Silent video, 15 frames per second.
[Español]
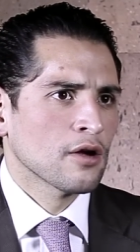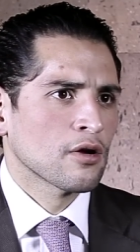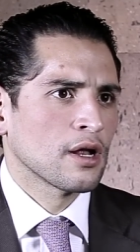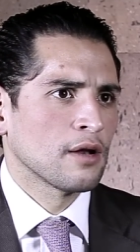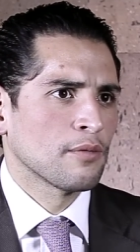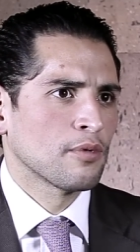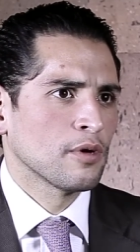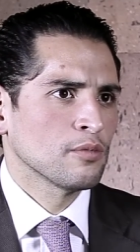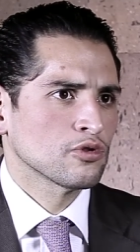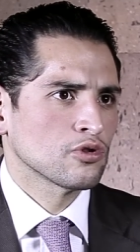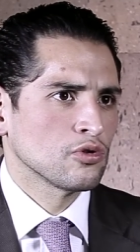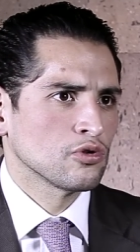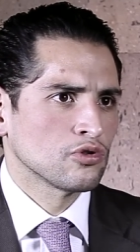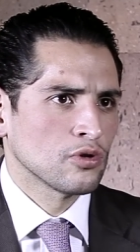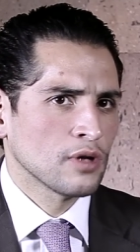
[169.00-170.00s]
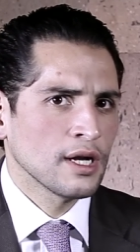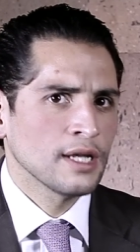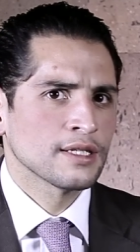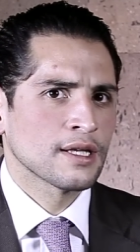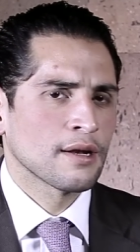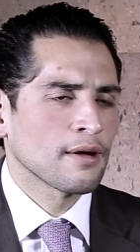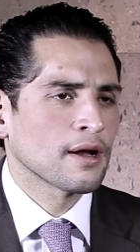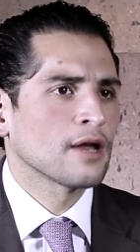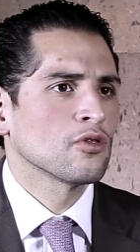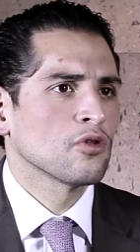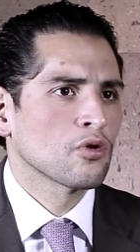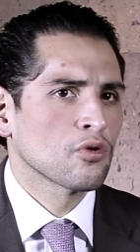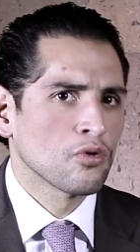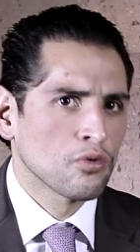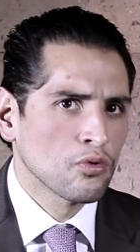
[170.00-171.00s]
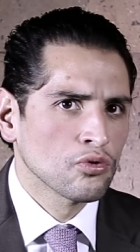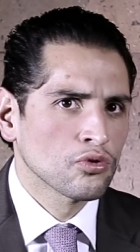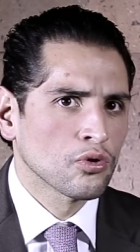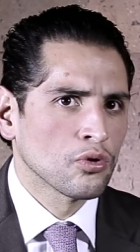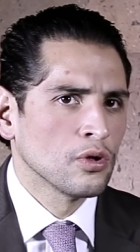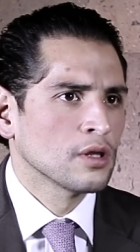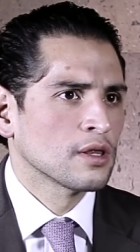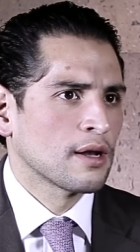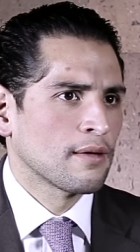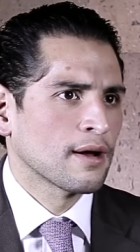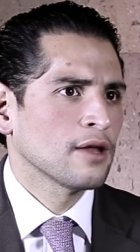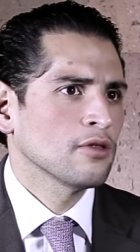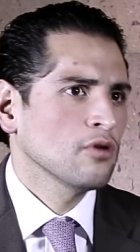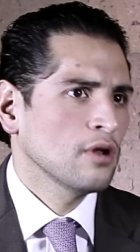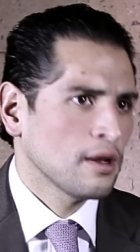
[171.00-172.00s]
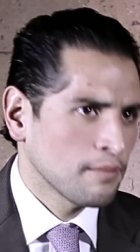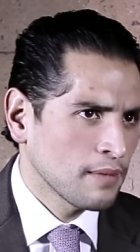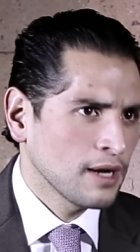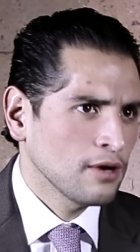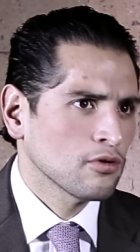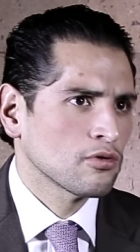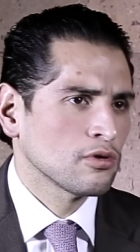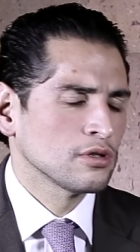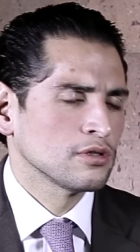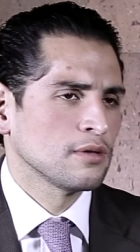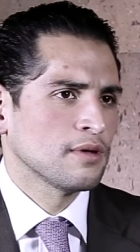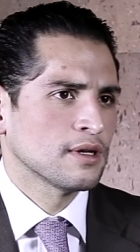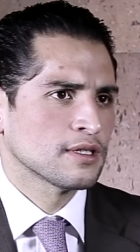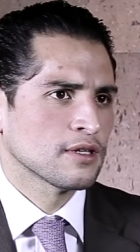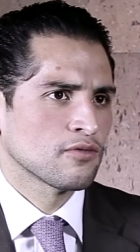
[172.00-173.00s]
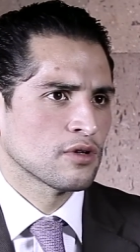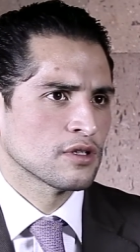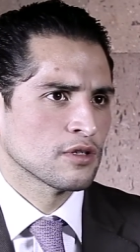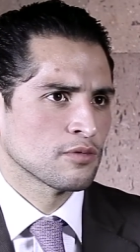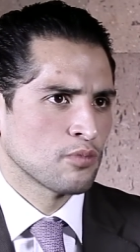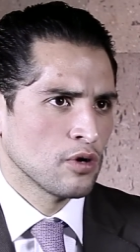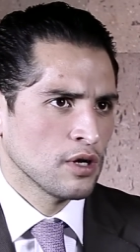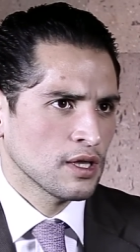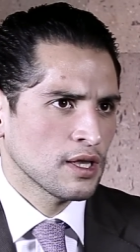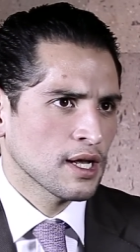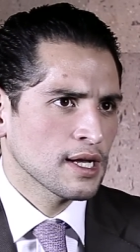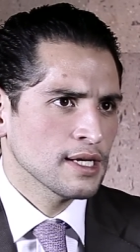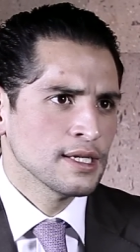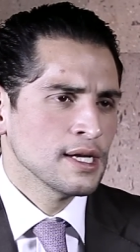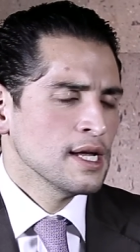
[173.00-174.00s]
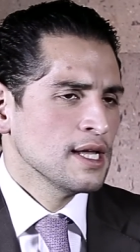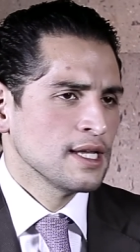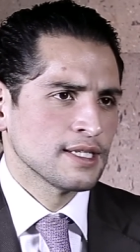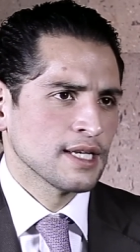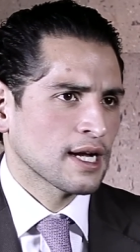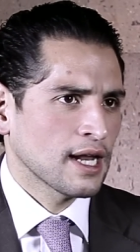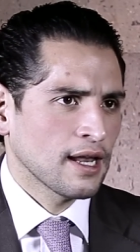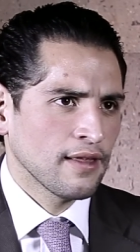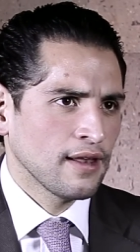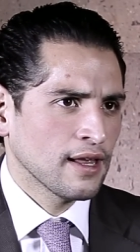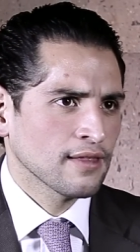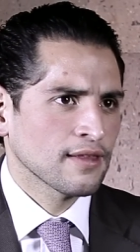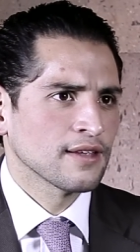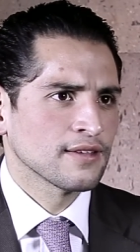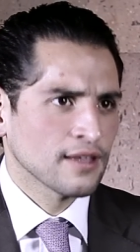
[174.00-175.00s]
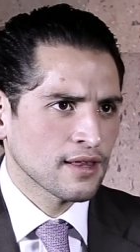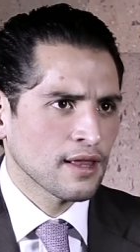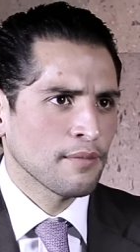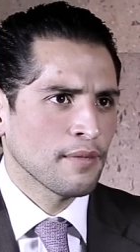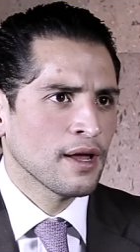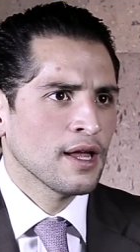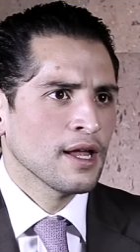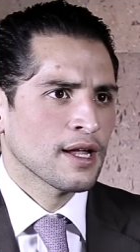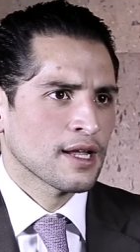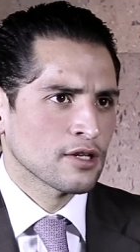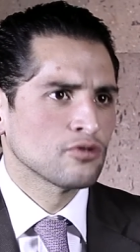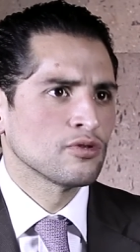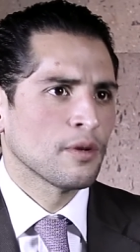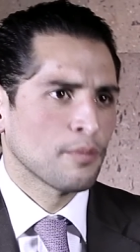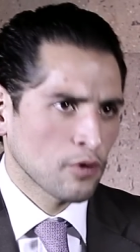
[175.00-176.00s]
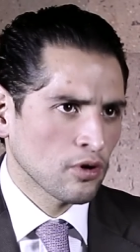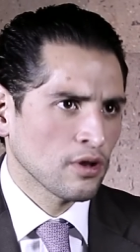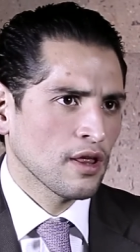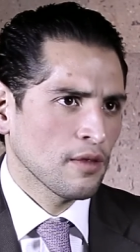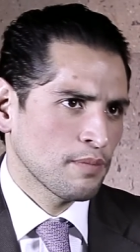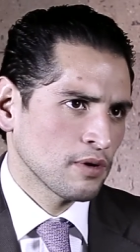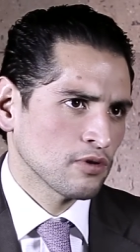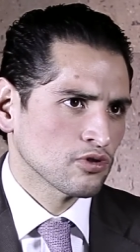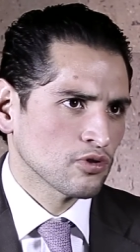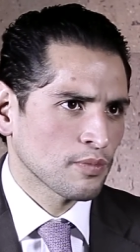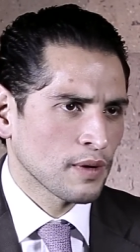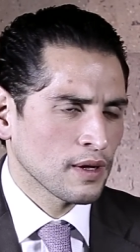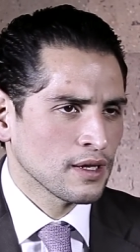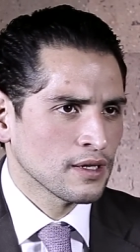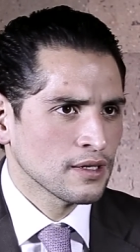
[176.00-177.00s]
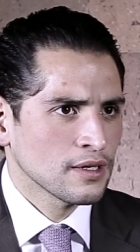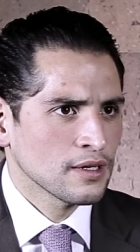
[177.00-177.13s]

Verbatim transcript: que lo podemos solucionar es trabajando en conjunto, trabajando a la mano con las diversas fuerzas políticas y sacar adelante ese tema que es una prioridad para nuestro país.